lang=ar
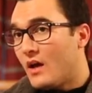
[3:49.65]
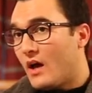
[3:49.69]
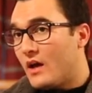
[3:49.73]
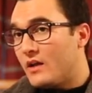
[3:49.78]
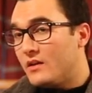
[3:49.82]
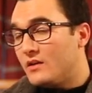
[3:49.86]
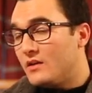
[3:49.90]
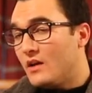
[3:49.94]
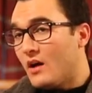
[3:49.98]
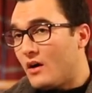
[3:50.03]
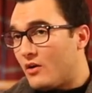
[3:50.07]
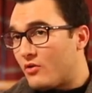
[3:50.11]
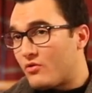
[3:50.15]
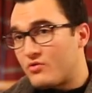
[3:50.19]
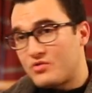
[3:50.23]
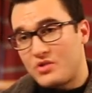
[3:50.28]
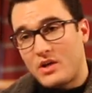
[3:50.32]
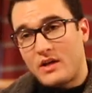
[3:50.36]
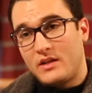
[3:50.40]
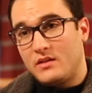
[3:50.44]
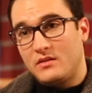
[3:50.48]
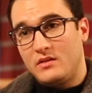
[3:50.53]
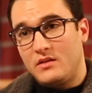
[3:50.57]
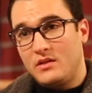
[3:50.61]
أن يخرج
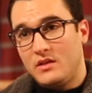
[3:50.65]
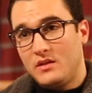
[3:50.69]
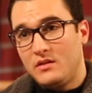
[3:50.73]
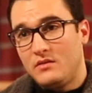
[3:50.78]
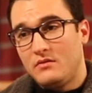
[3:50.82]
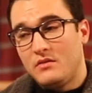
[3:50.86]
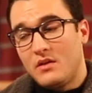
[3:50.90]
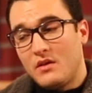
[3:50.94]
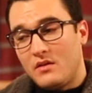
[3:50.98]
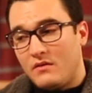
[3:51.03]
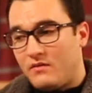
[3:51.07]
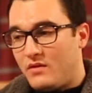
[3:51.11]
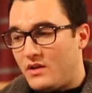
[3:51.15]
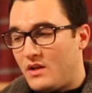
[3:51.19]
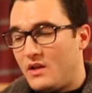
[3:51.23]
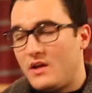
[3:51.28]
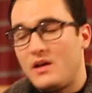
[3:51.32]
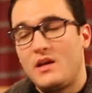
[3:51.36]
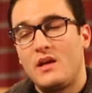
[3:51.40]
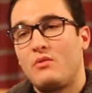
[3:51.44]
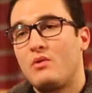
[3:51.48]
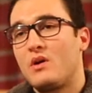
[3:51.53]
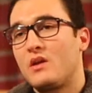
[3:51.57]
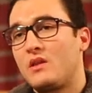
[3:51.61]
عن الدين
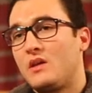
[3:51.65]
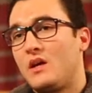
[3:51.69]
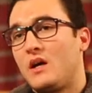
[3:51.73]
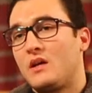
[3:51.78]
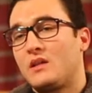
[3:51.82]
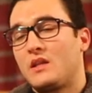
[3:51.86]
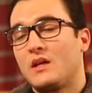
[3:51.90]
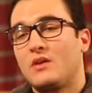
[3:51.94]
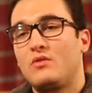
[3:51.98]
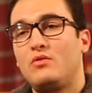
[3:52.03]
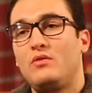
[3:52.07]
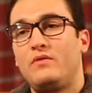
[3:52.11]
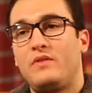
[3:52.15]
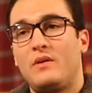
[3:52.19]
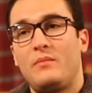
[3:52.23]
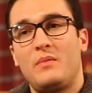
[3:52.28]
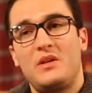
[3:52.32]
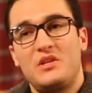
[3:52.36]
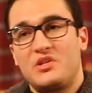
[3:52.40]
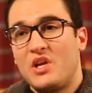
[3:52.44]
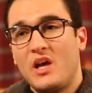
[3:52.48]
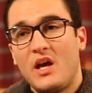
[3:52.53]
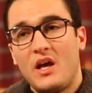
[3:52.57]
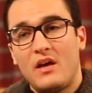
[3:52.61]
فالآية واضحة تقول
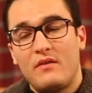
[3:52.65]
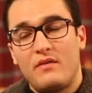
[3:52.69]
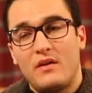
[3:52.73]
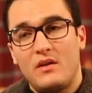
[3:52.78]
فمن شاء